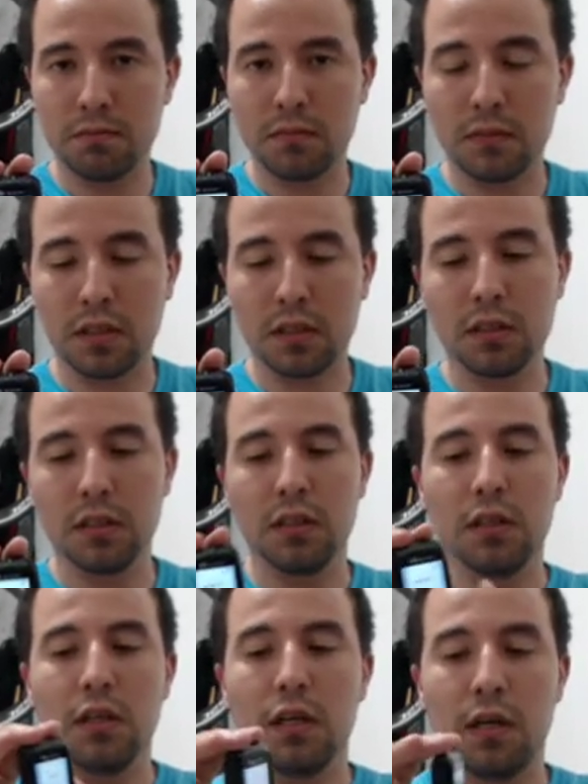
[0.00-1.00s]
Tá?
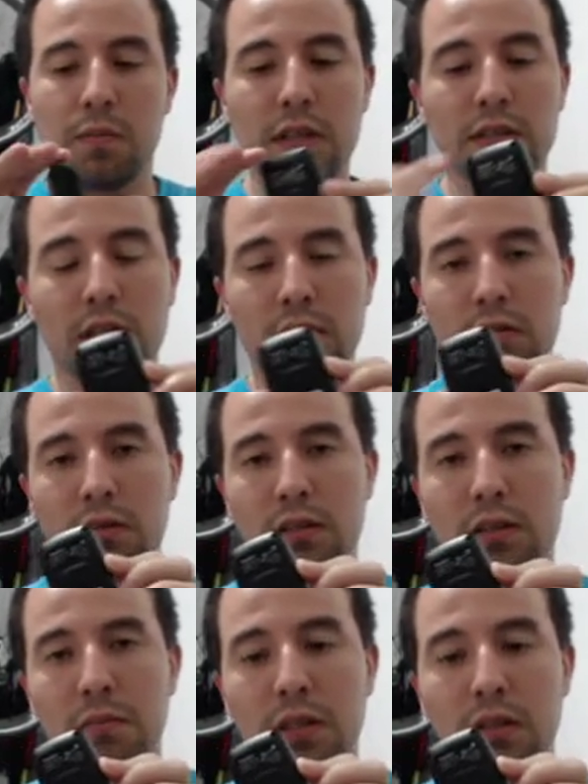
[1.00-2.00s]
A parte traseira
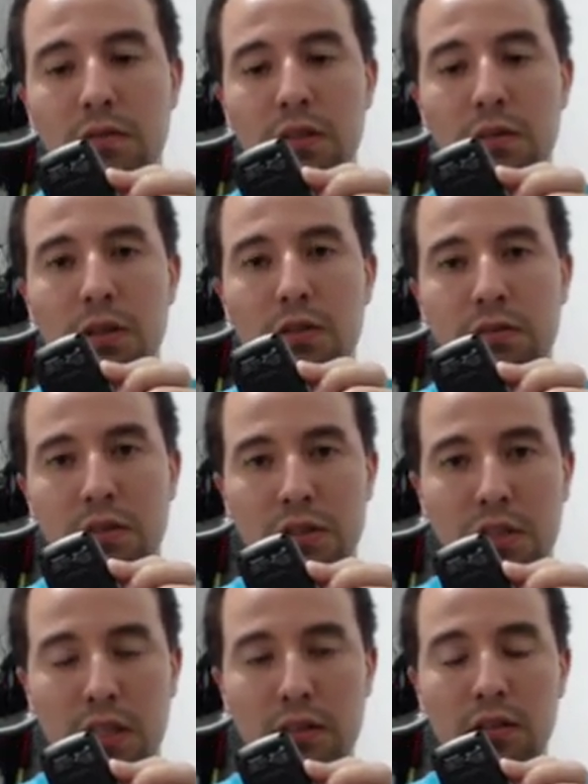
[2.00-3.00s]
USB devidamente
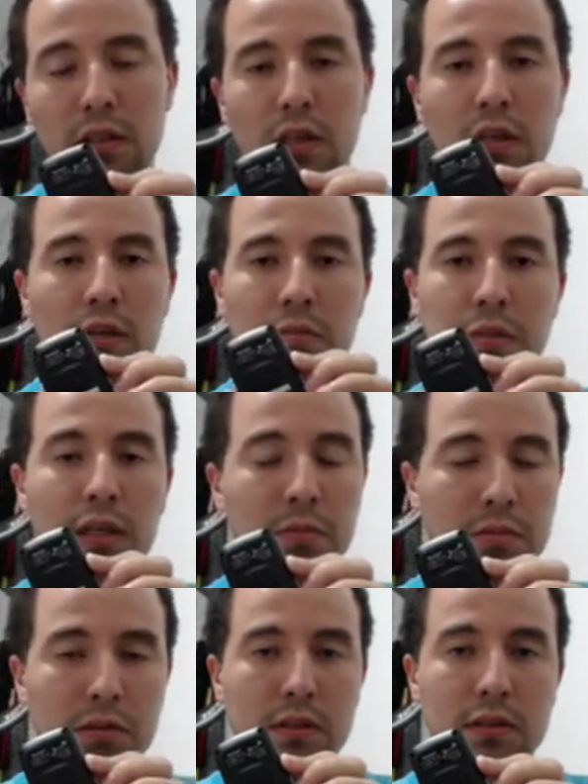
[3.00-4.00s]
fechada para
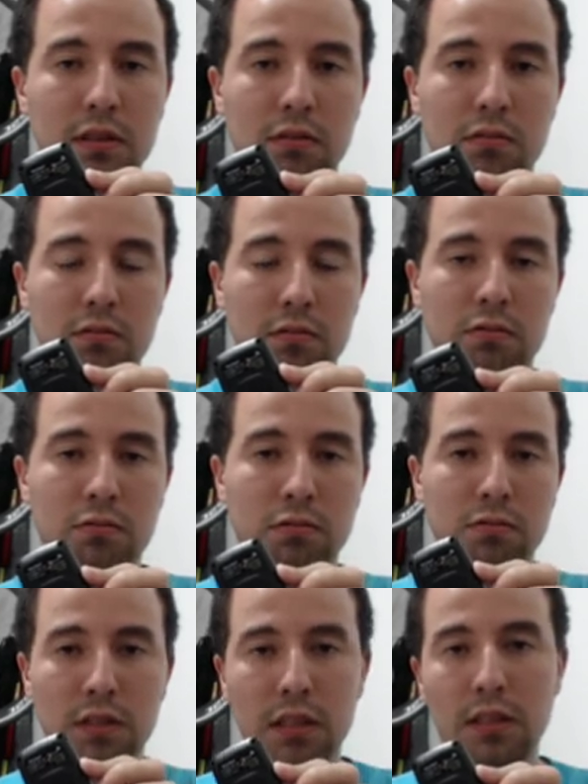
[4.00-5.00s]
proteção
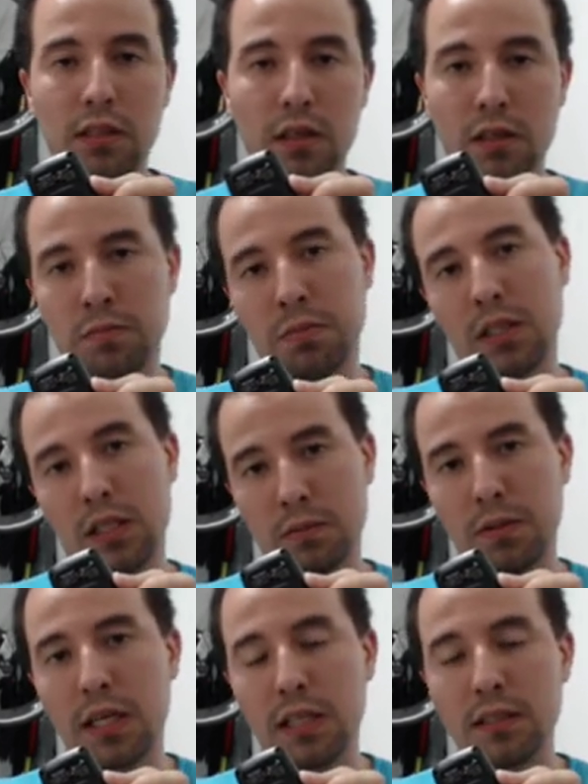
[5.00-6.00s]
do, da, das, das,
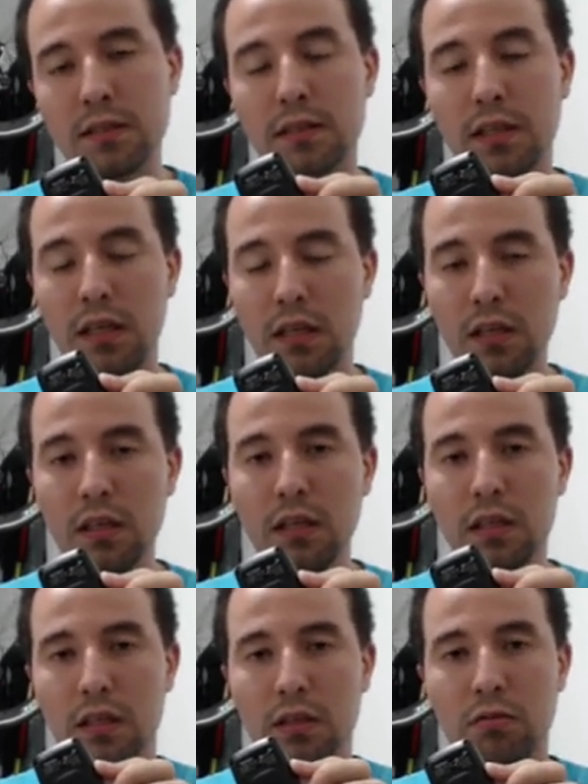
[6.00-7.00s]
placas e
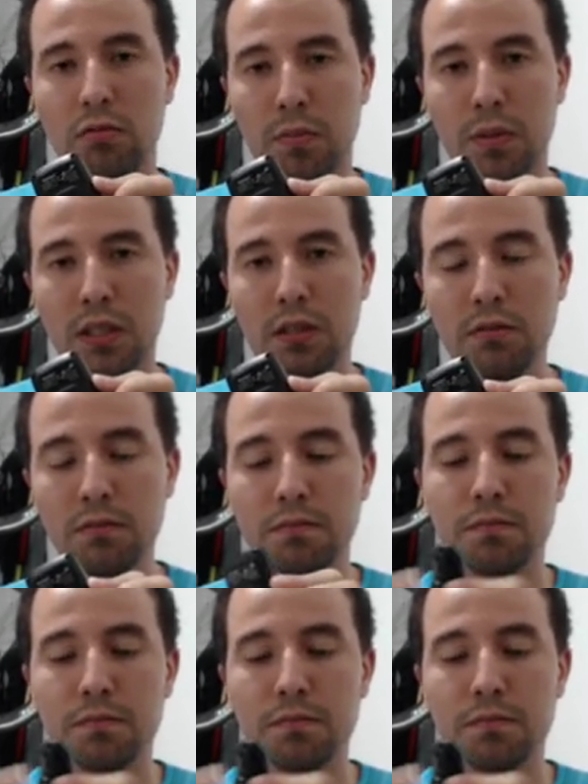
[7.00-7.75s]
do aparelho.